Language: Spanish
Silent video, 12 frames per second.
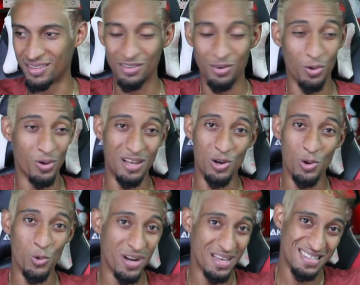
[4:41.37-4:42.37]
Hoy
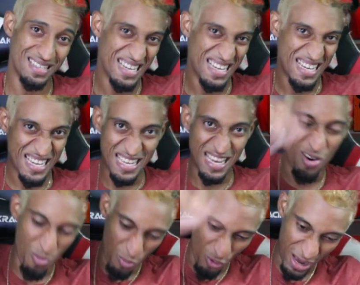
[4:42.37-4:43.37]
lunes y es
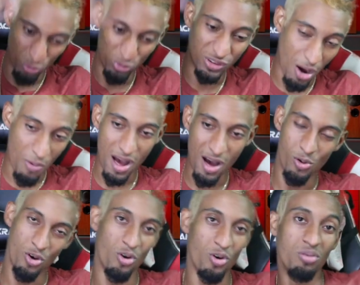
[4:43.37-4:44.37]
como que un trabajo,
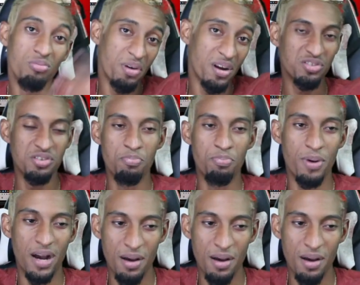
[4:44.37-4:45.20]
loco, pero sin paga.